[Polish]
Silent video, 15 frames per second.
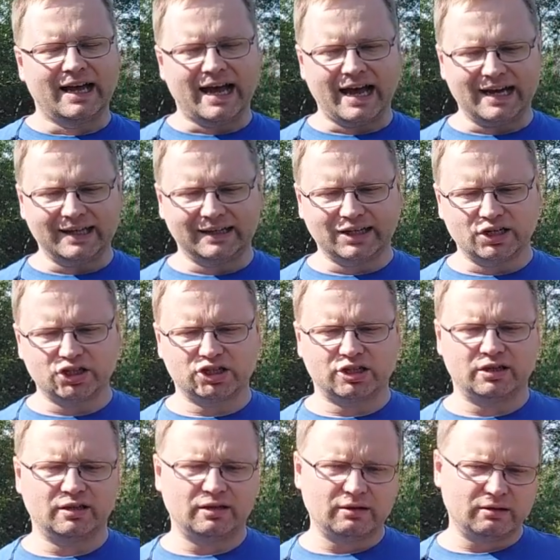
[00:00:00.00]
ale też
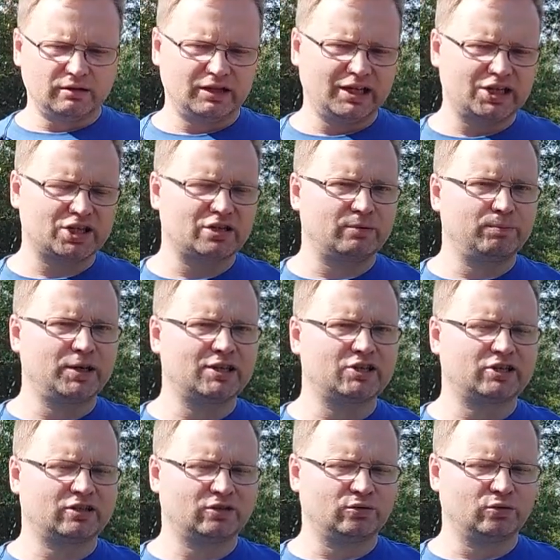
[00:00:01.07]
y, jest to
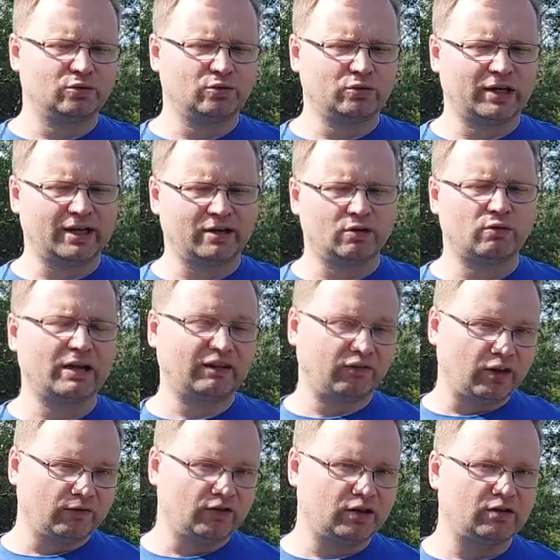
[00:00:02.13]
pies, którego
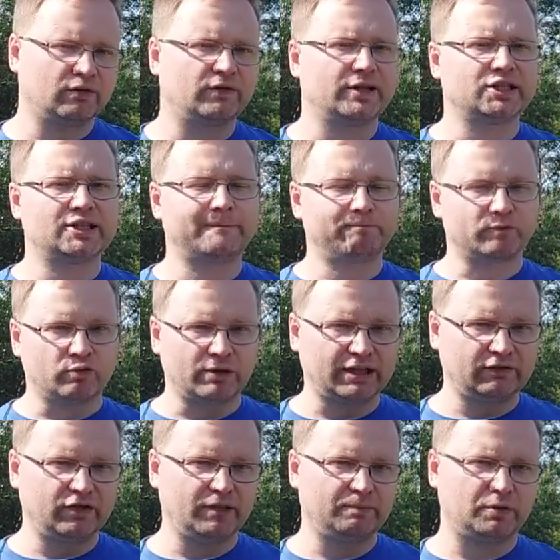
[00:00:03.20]
łatwiej wychować,
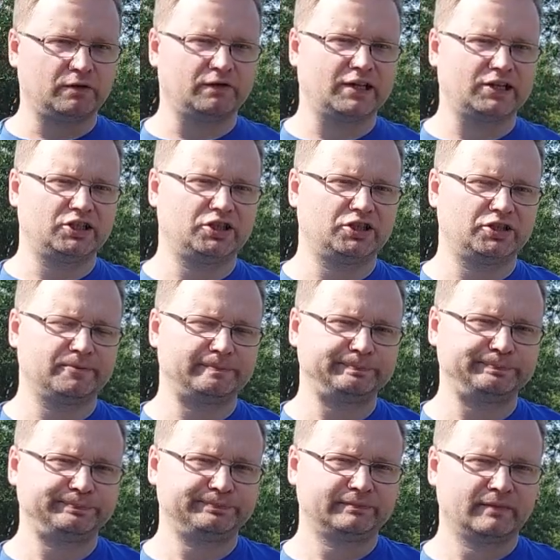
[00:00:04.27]
łatwiej prowadzić.
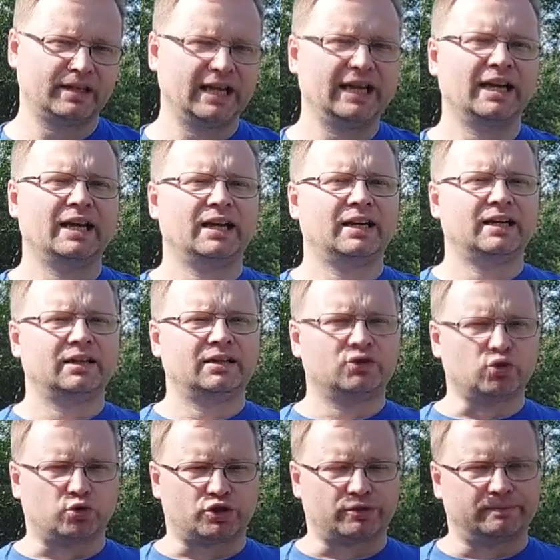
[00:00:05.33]

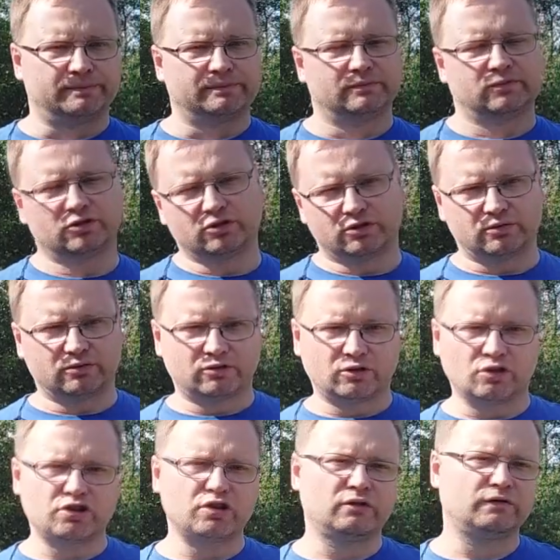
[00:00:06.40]
Cóż,
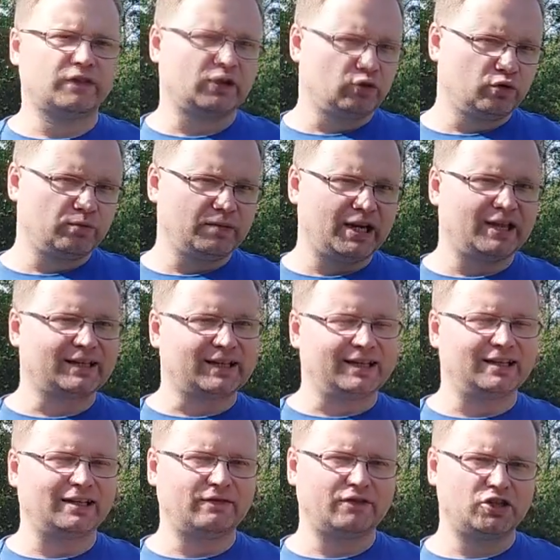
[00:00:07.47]
to są według mnie
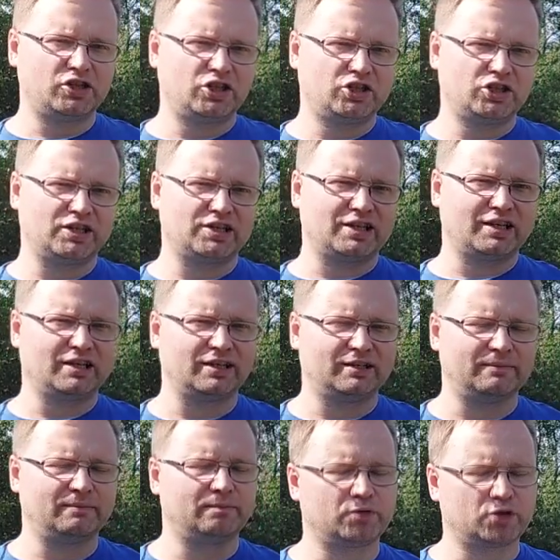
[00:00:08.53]
takie najważniejsze
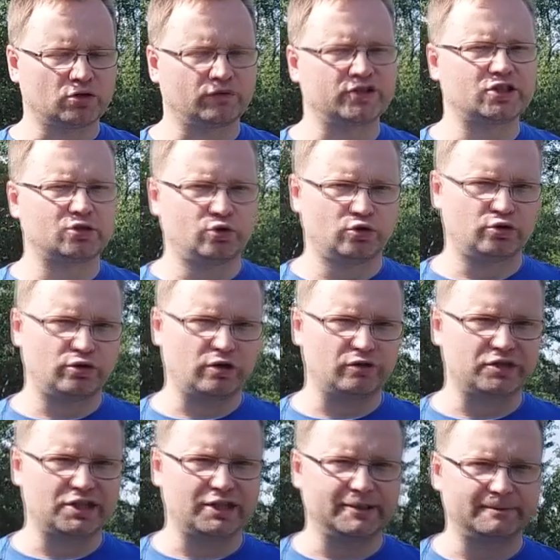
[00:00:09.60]
cechy psów
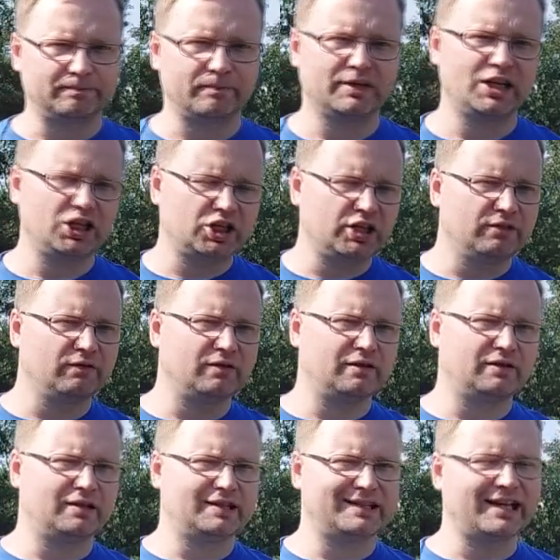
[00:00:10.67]
stróżujących. Jeśli
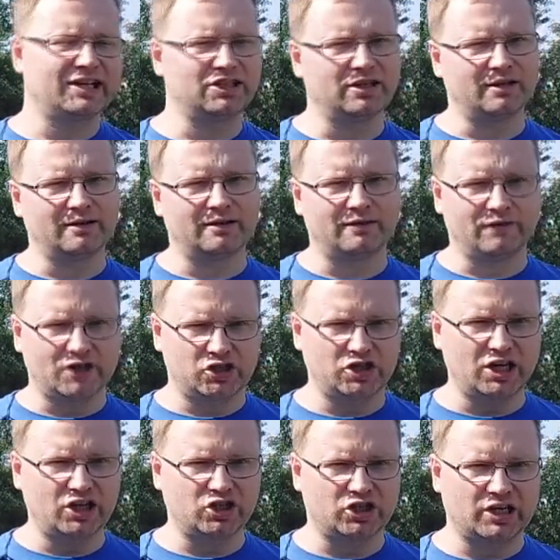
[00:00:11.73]
y, znacie
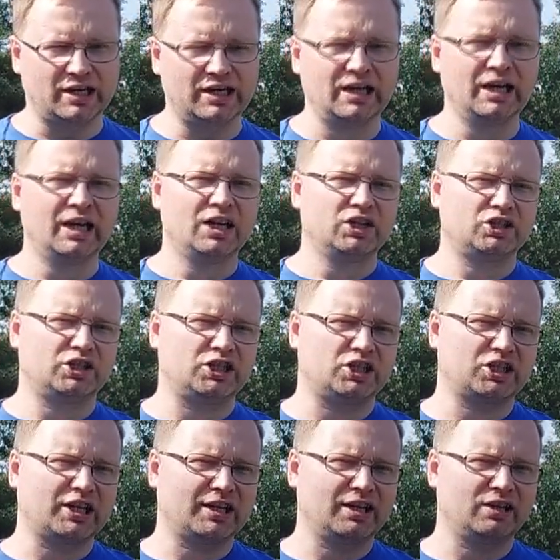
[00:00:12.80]
ważniejsze, czy
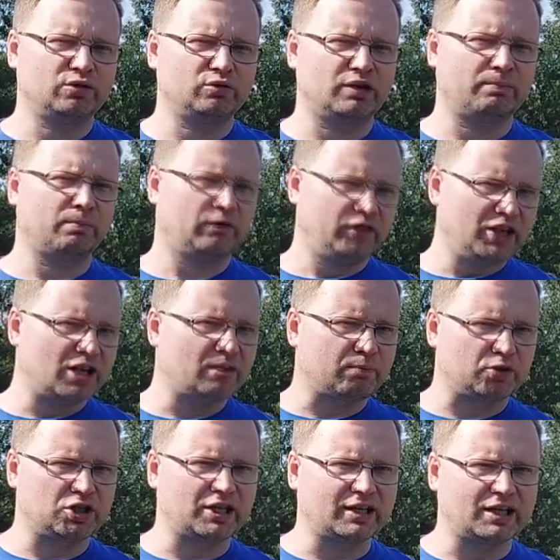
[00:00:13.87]
też takie, które powinien
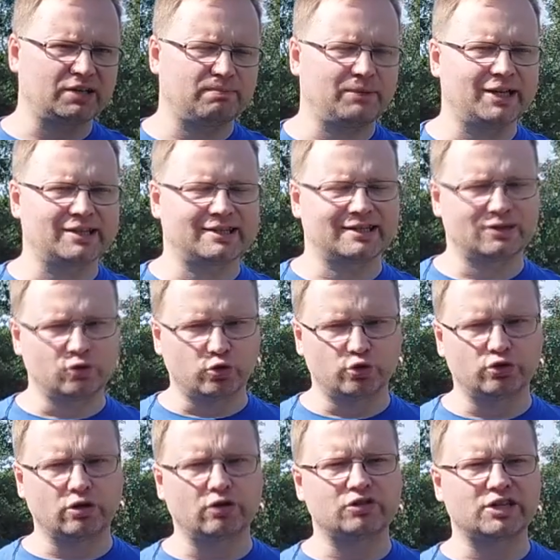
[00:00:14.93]
posiadać pies
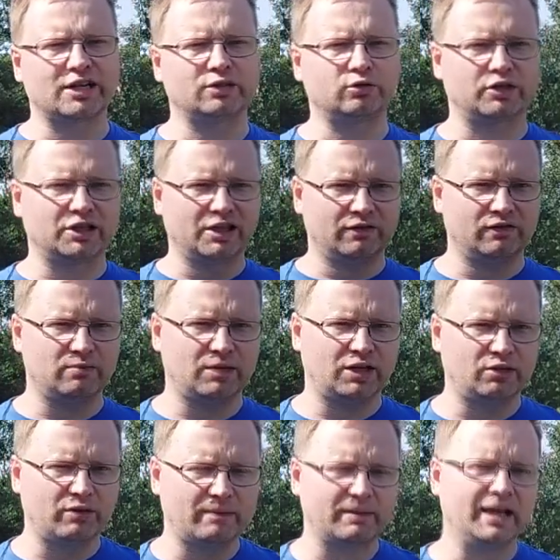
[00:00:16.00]
stróżujący, a których nie
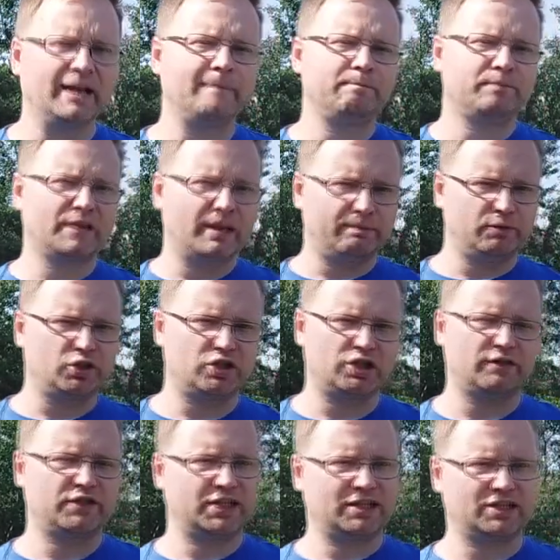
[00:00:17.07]
wymieniłem,
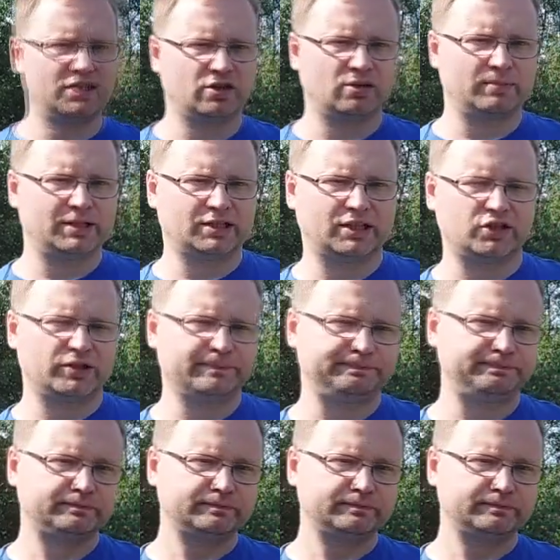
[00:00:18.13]
napiszcie w sekcji komentarzy.